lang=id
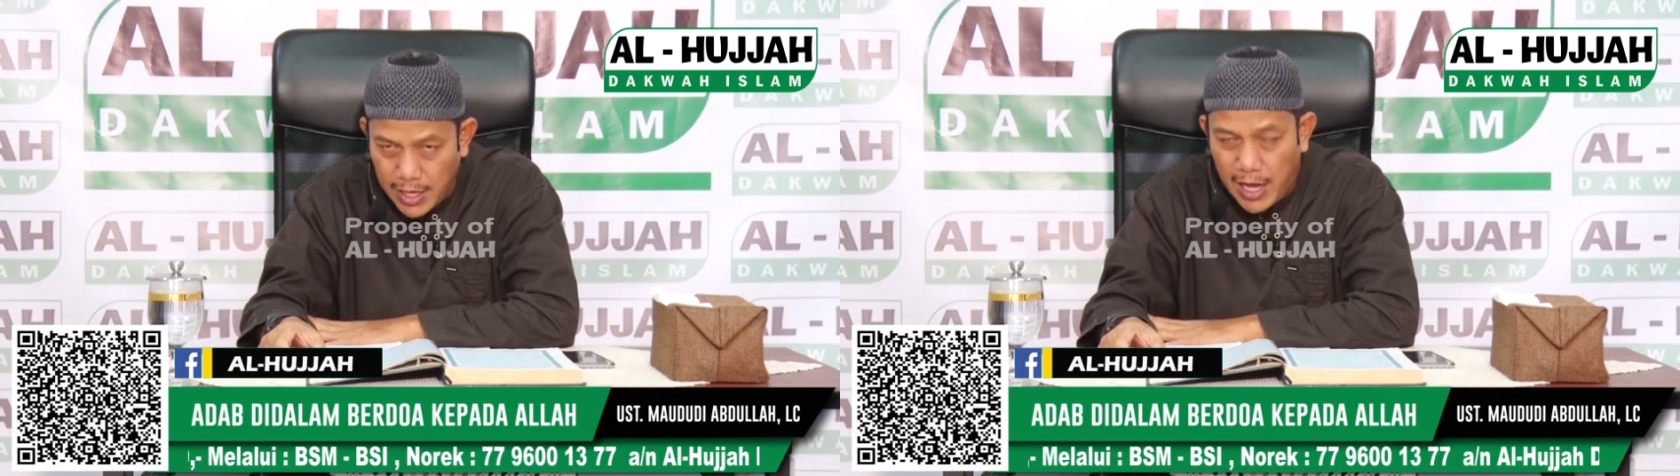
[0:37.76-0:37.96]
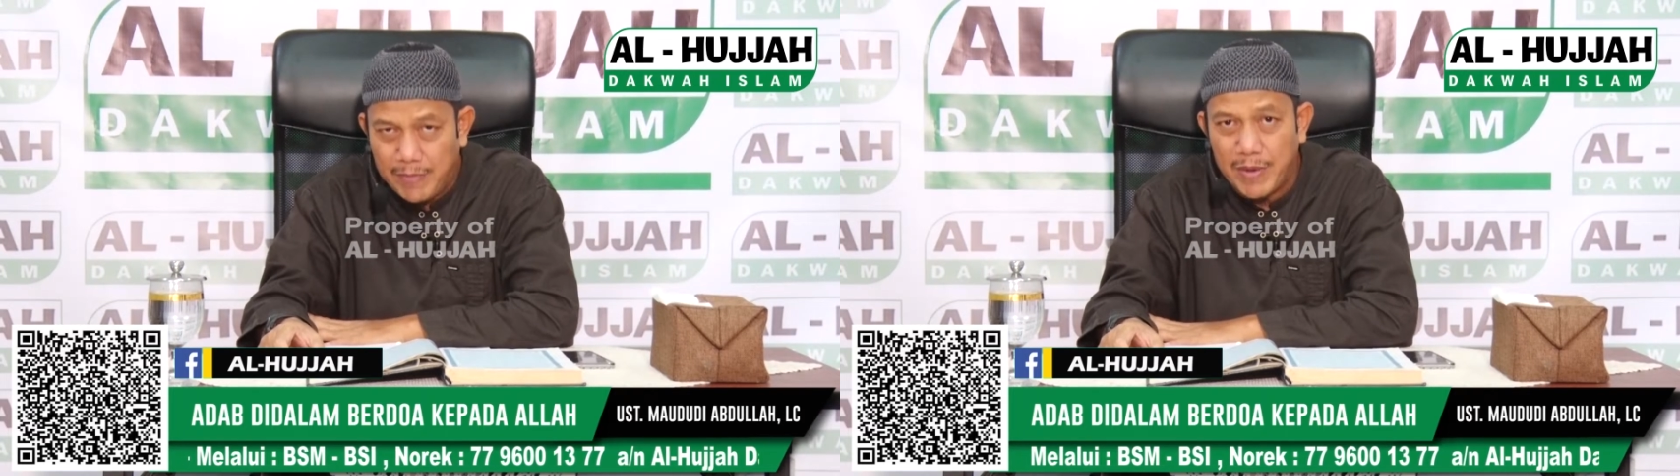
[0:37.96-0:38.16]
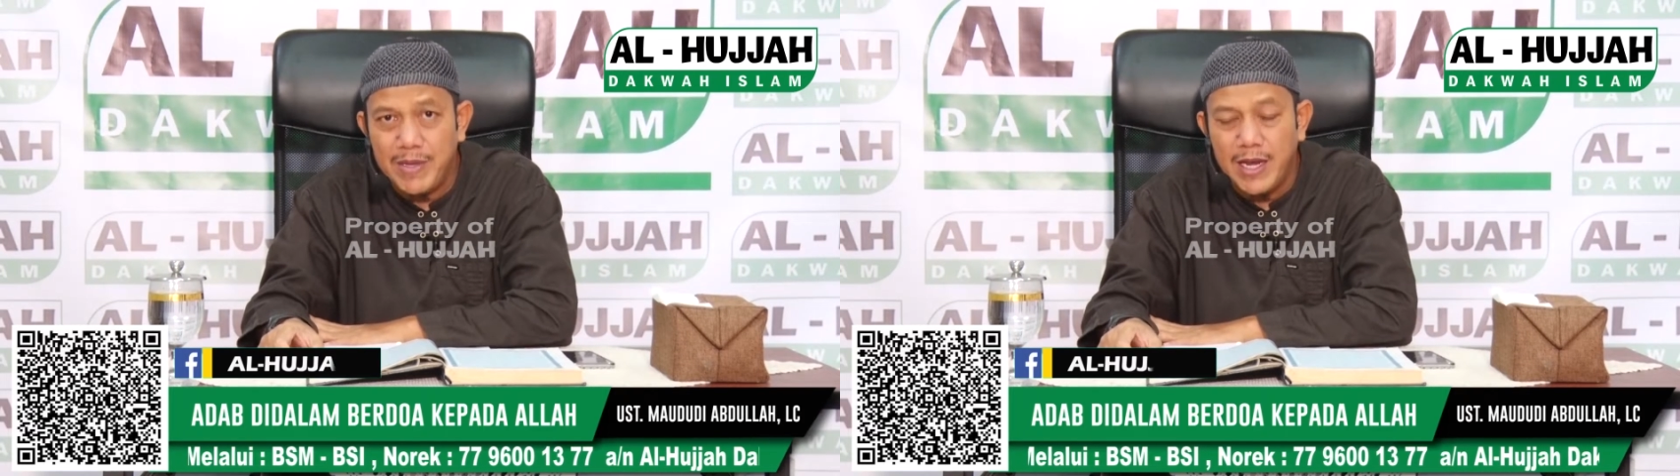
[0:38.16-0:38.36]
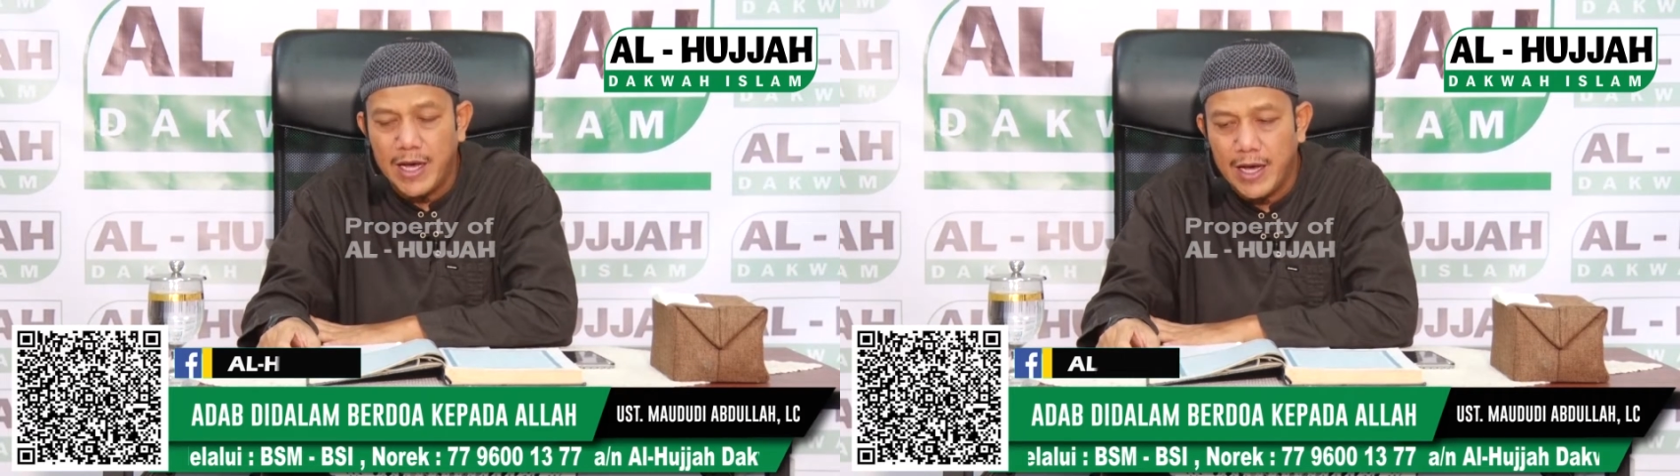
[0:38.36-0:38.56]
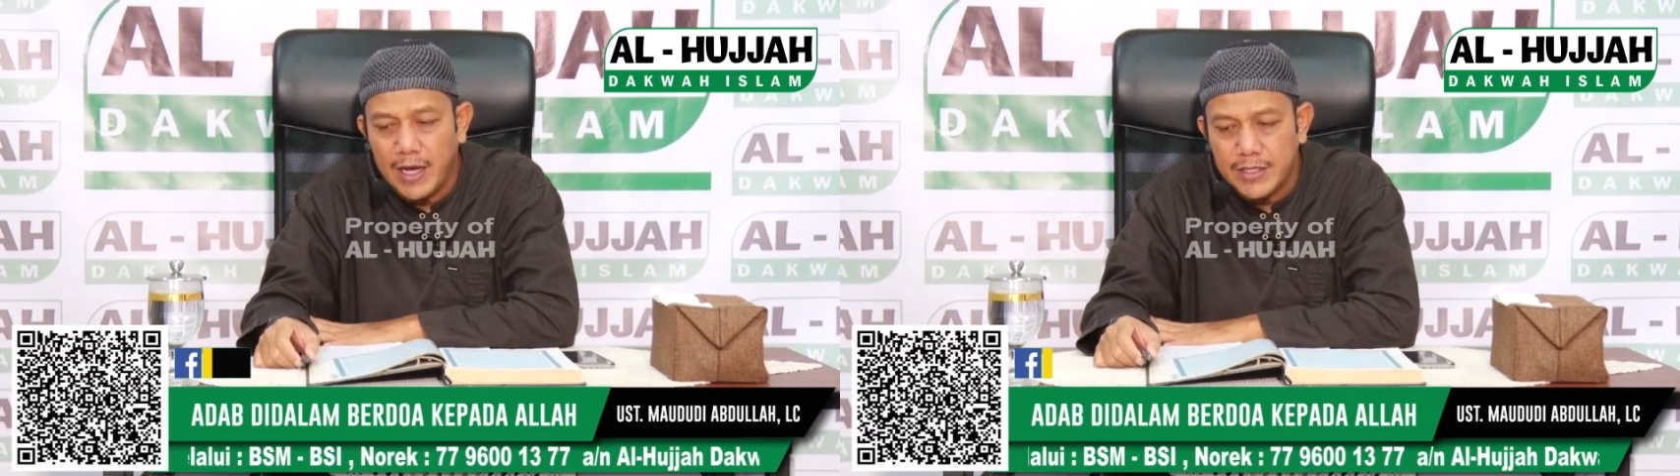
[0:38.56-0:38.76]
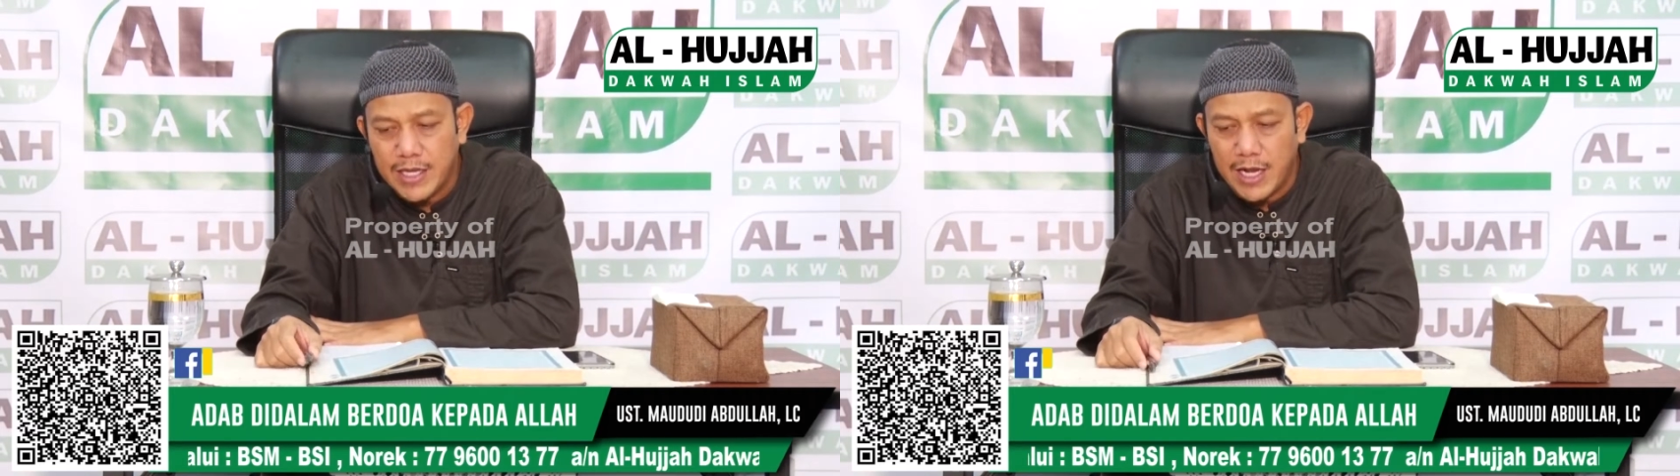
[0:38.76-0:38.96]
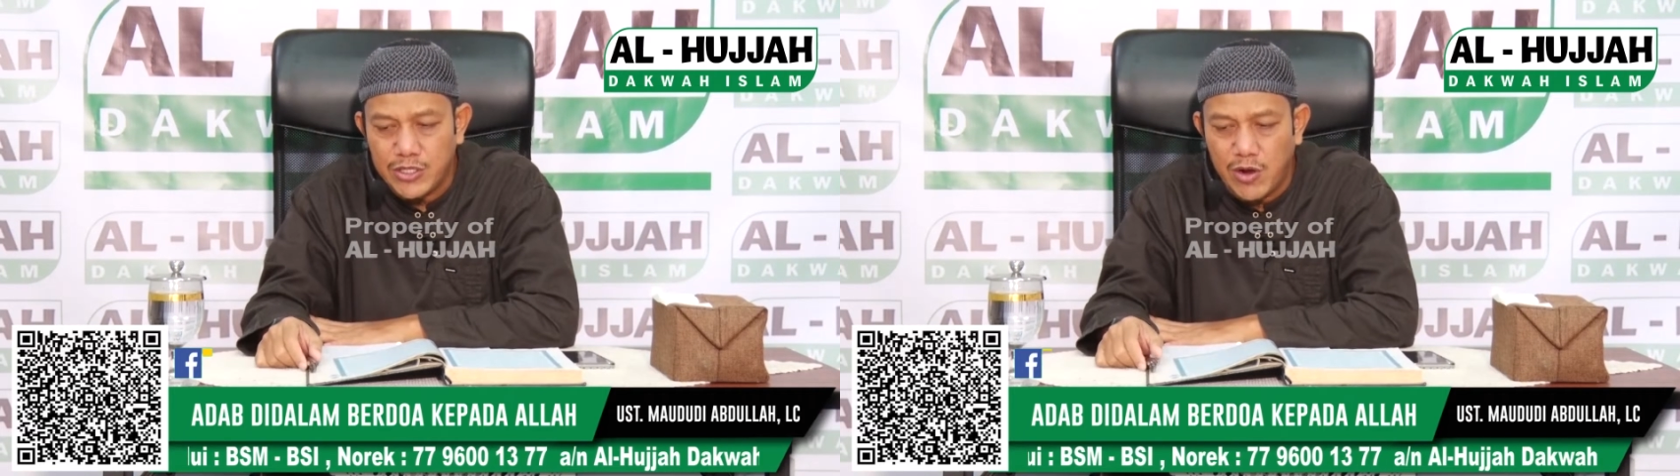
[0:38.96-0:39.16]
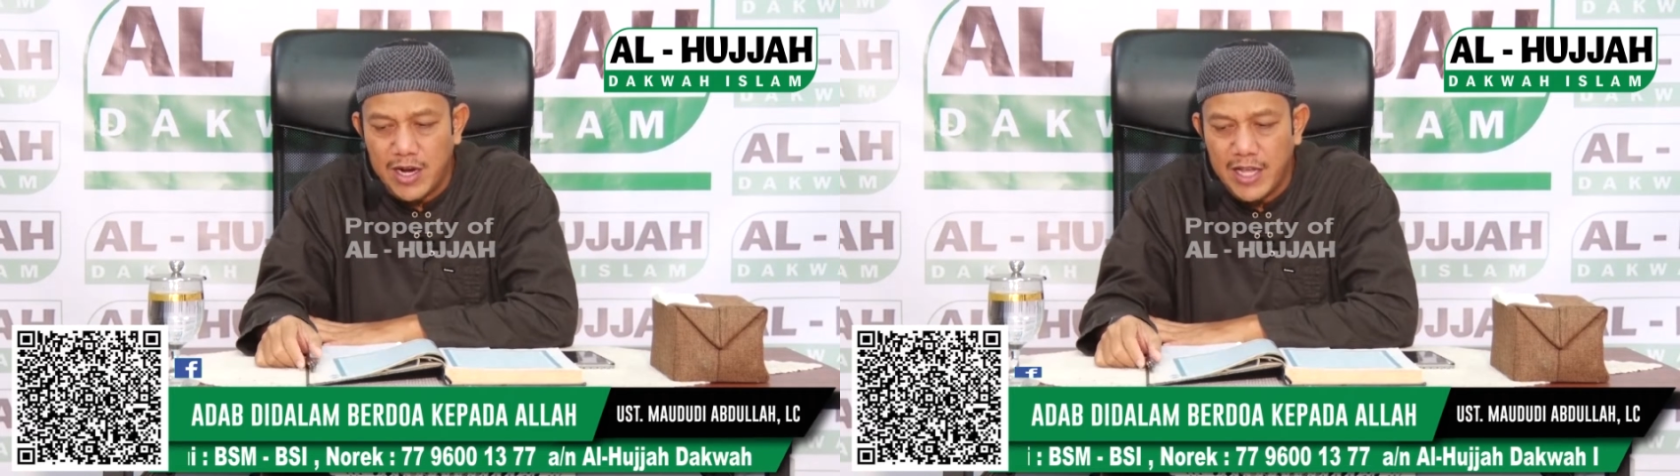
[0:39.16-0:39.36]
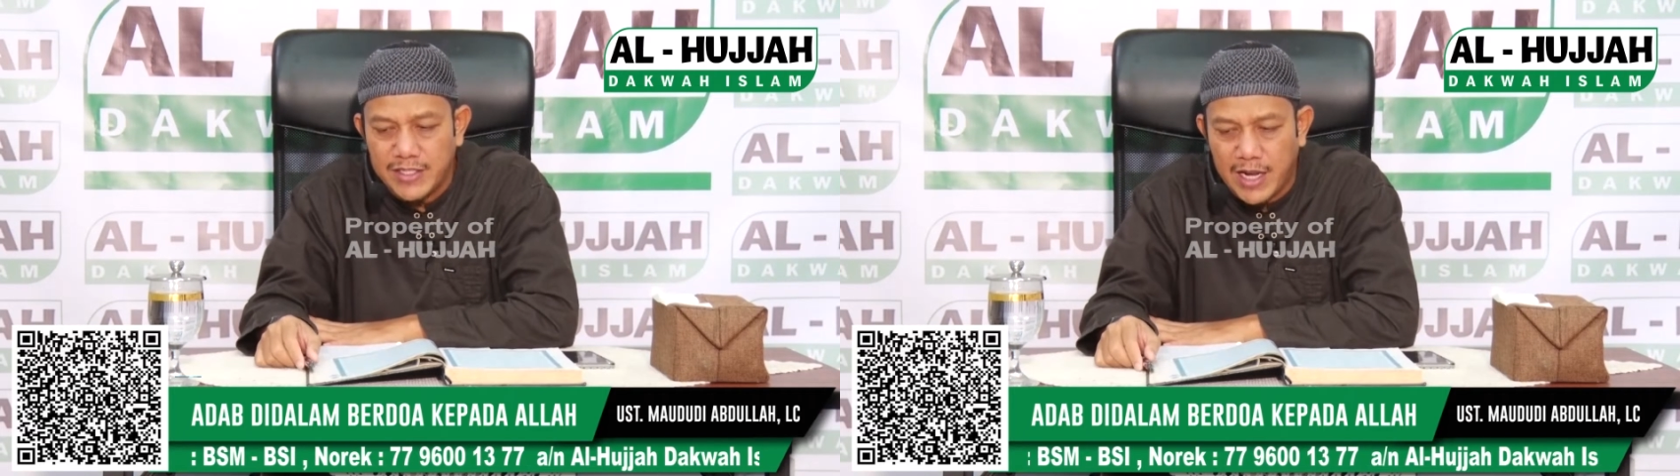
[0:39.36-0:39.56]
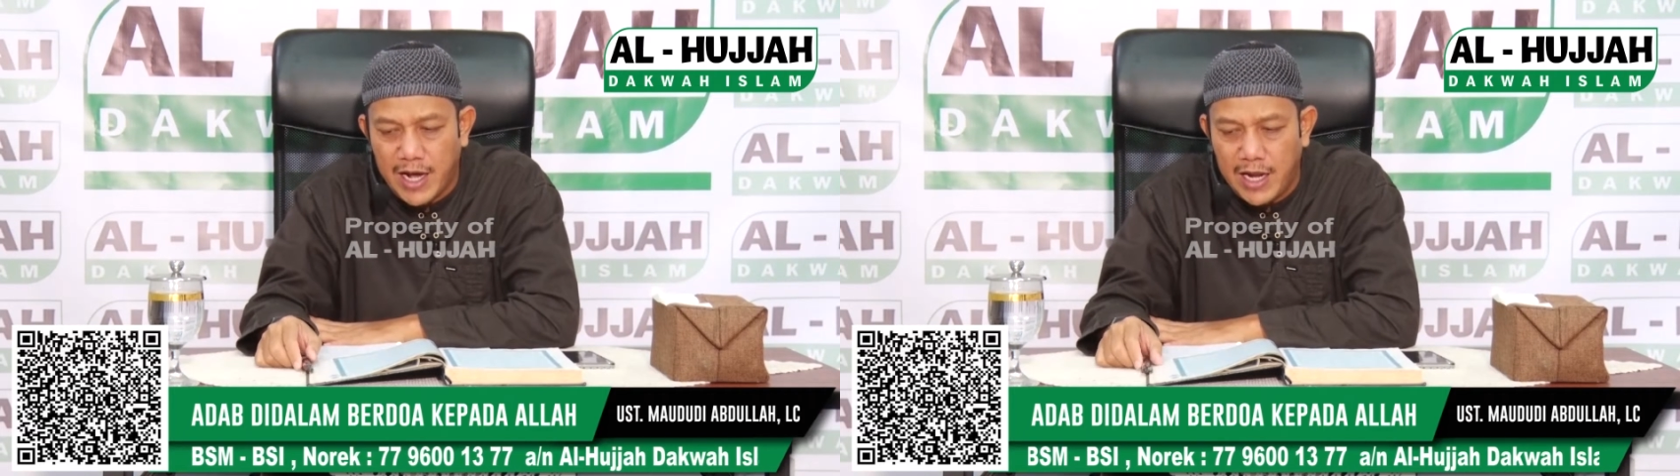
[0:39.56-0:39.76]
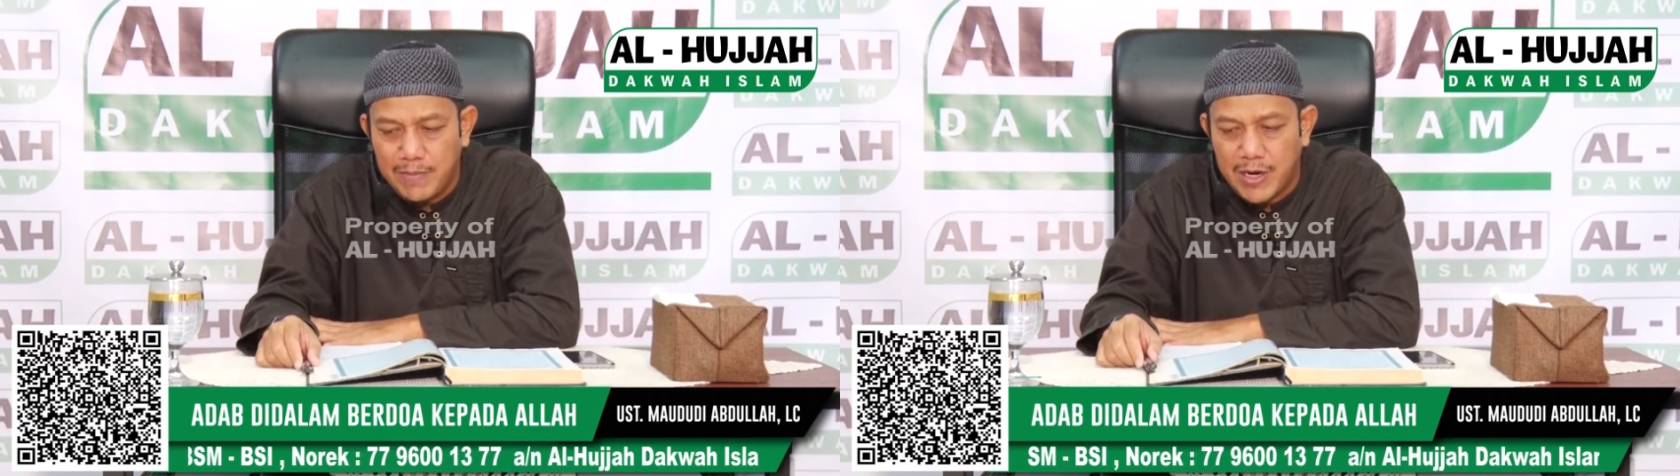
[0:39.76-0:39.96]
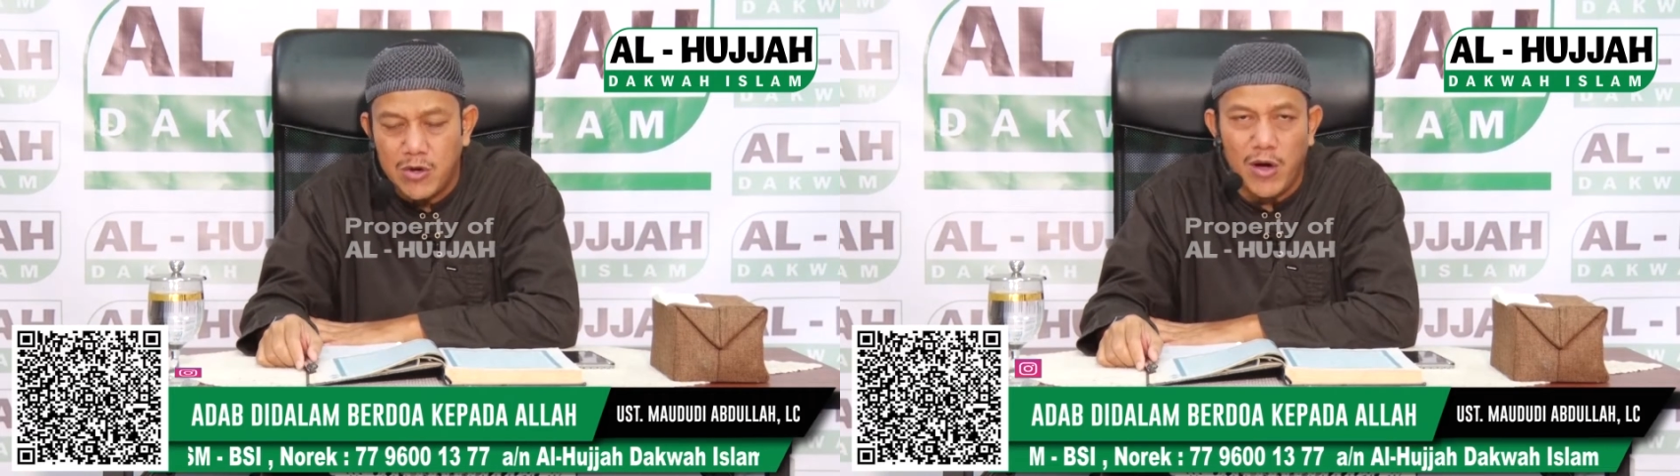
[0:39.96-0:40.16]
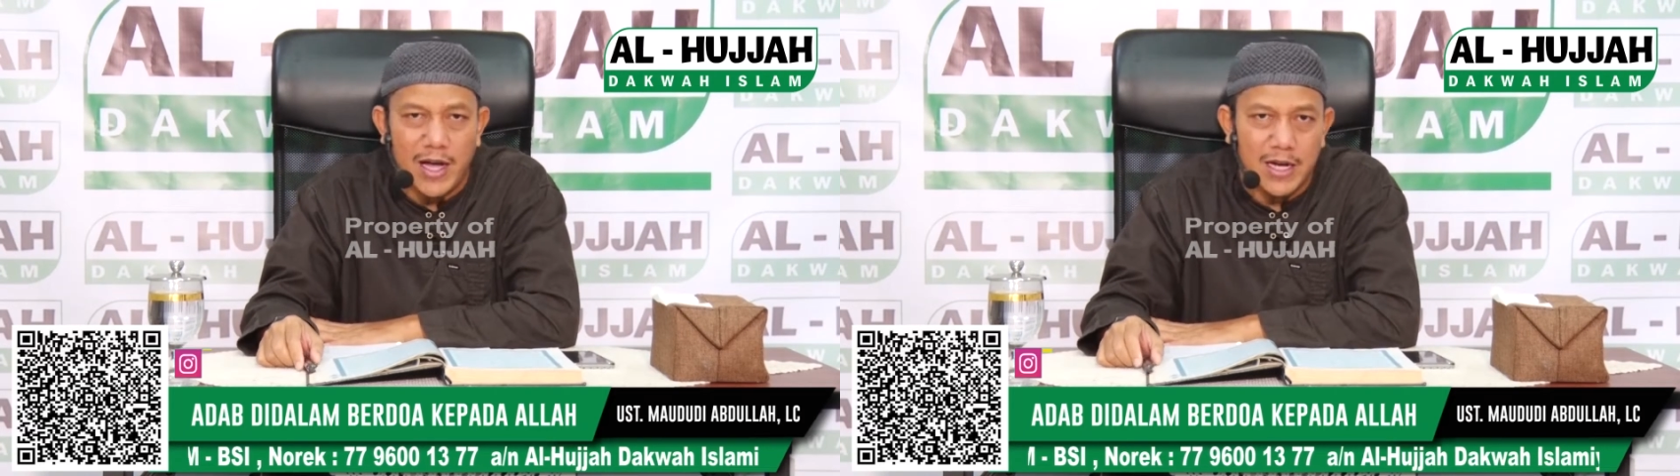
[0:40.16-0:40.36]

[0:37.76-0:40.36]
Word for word: Apabila salah seorang di antara kalian berdoa